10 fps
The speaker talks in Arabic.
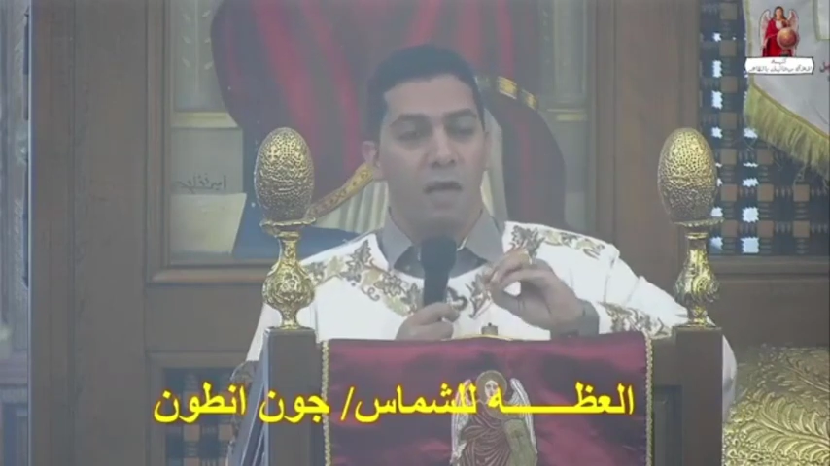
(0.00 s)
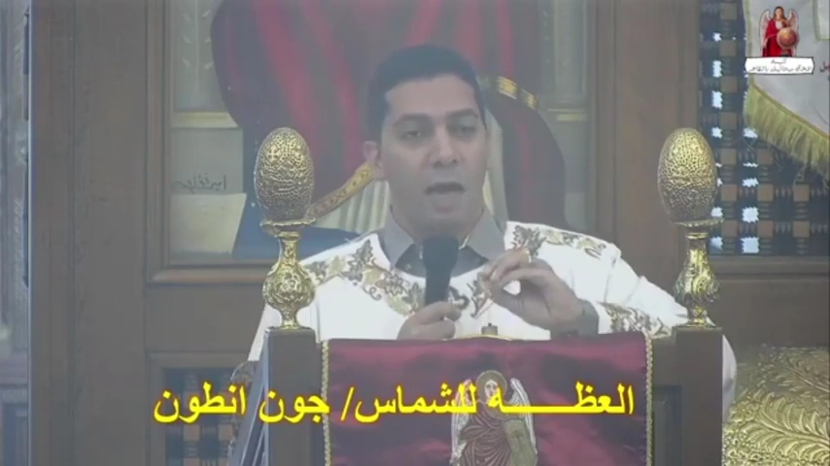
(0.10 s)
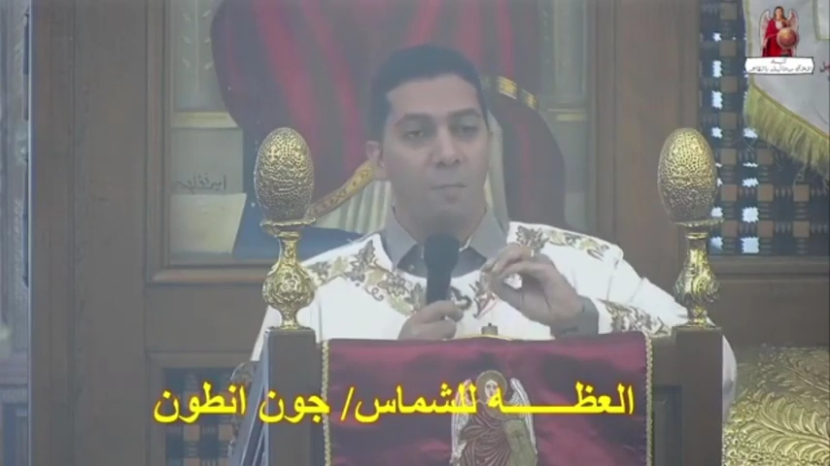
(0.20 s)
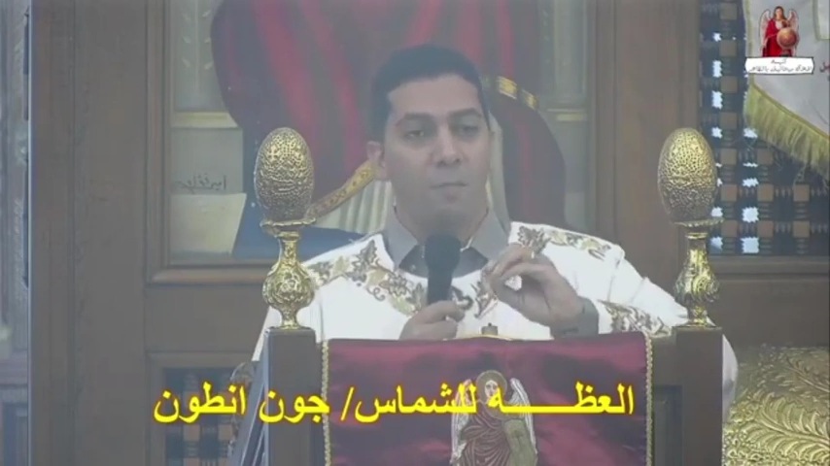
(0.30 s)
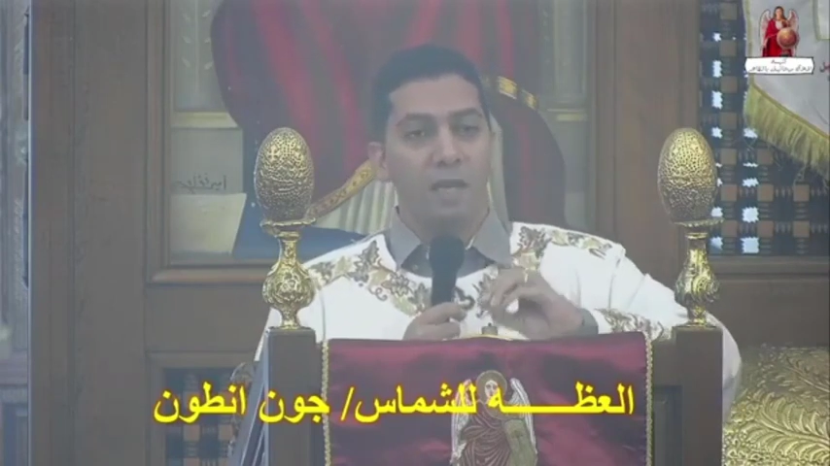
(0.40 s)

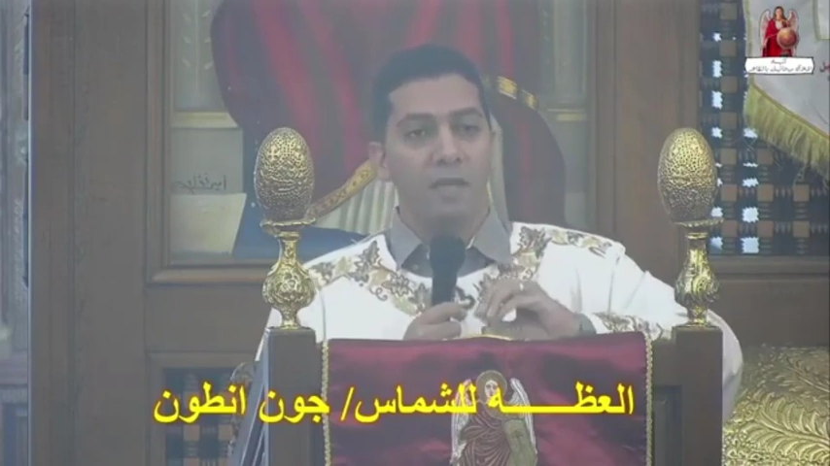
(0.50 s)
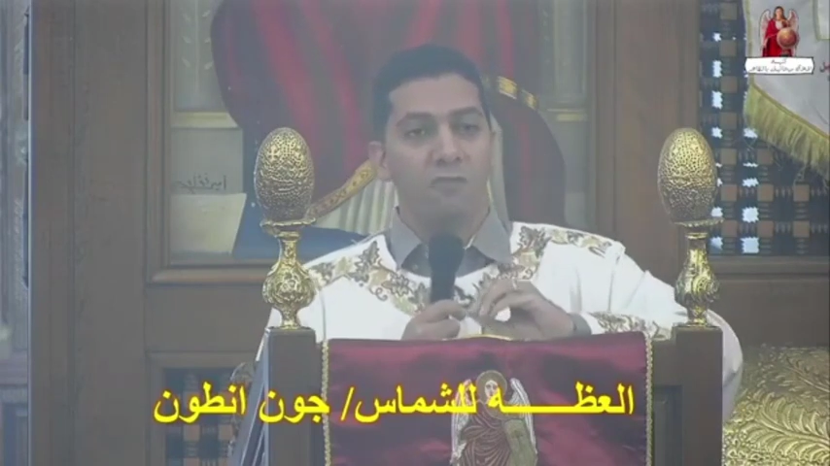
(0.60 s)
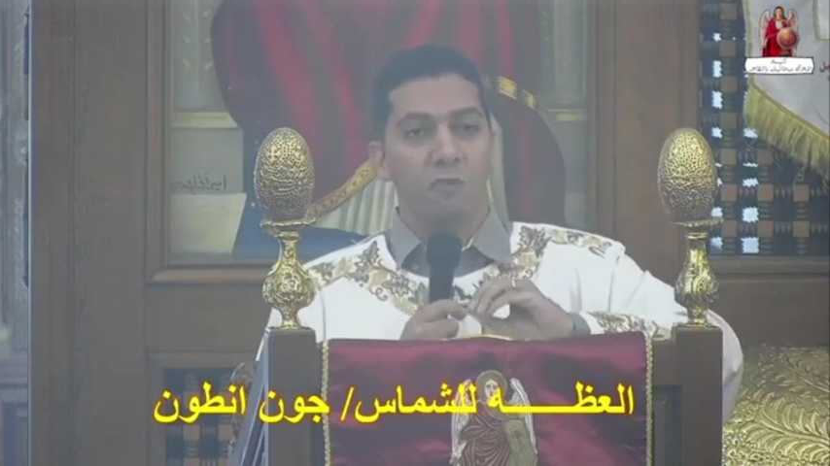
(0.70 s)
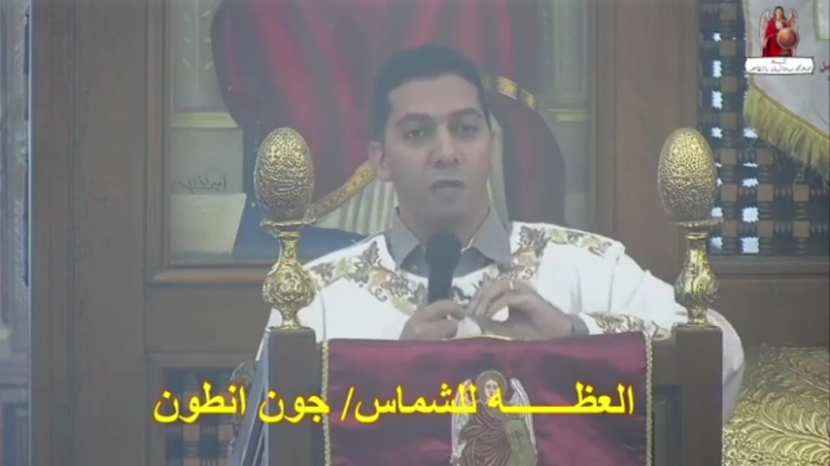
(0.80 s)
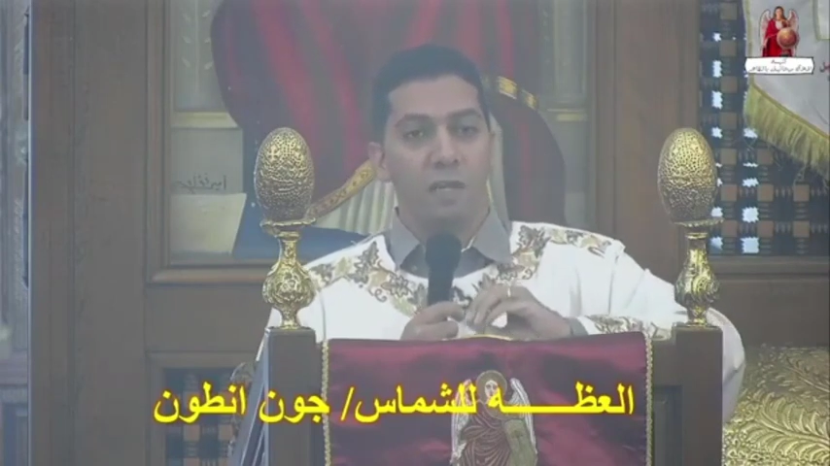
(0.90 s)
عمالة
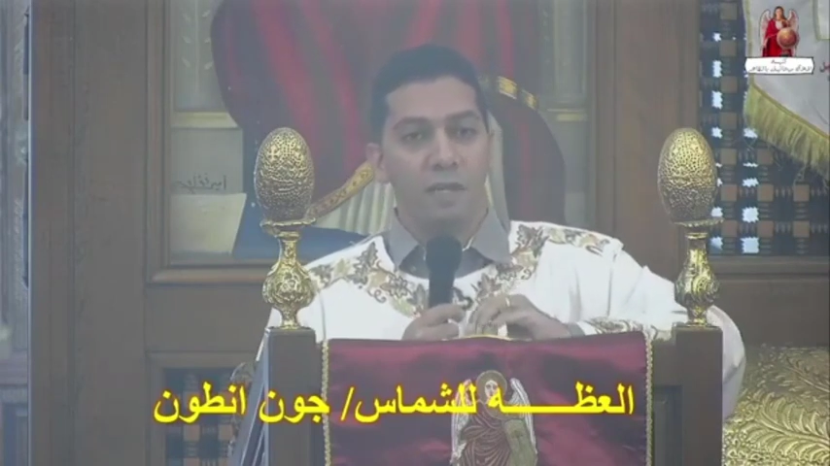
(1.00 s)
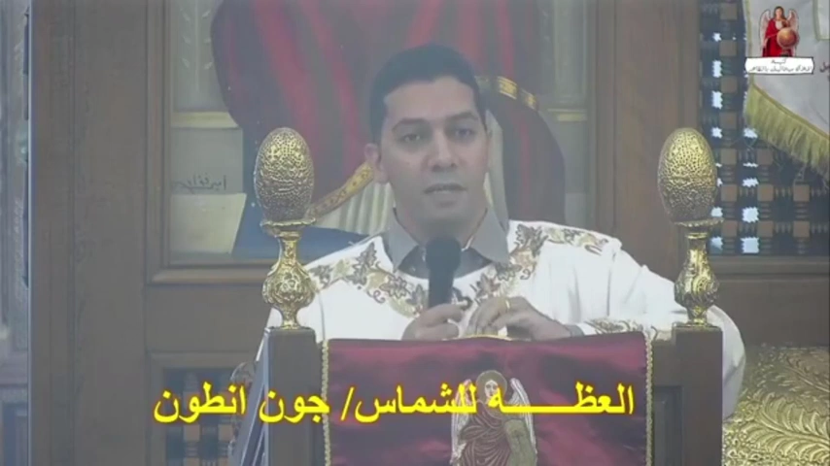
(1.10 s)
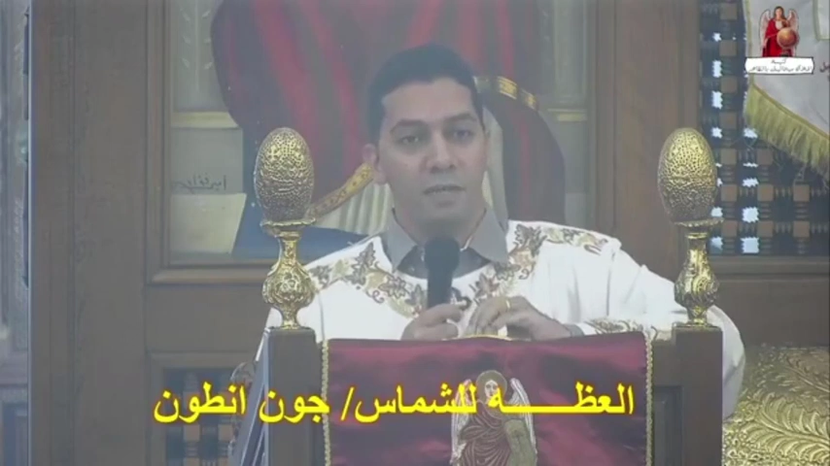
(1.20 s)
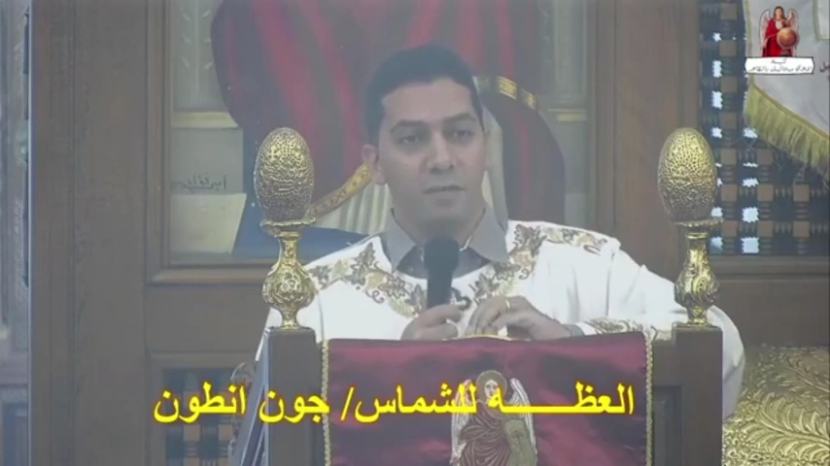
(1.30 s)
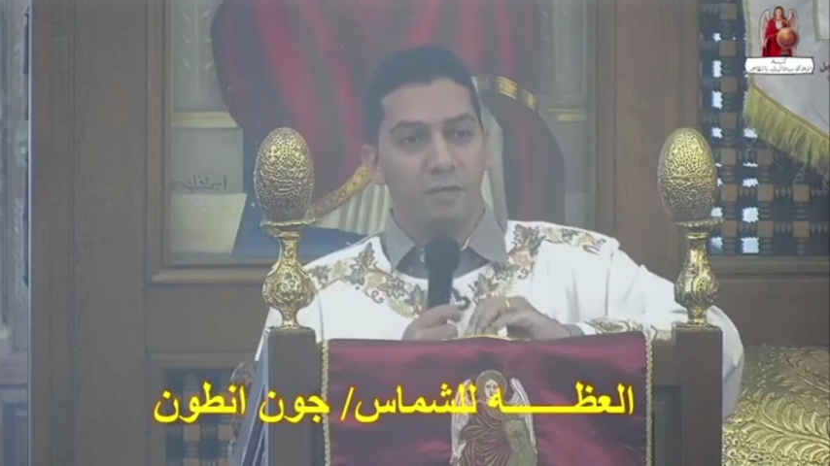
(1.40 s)
تقول
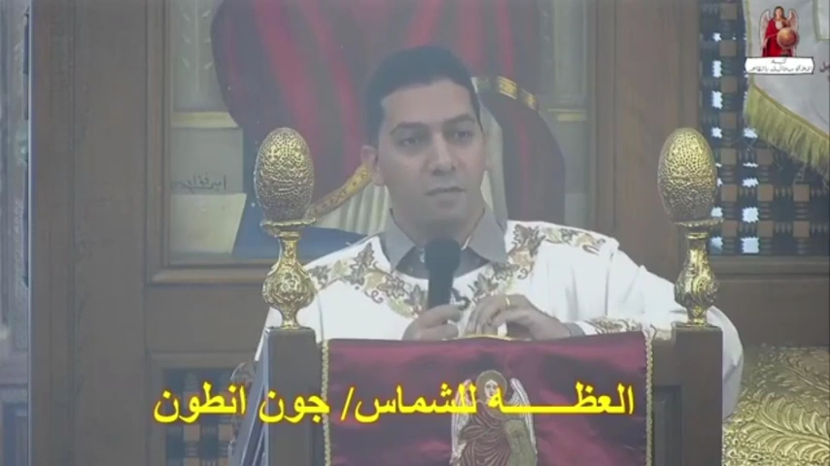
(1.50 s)
لنا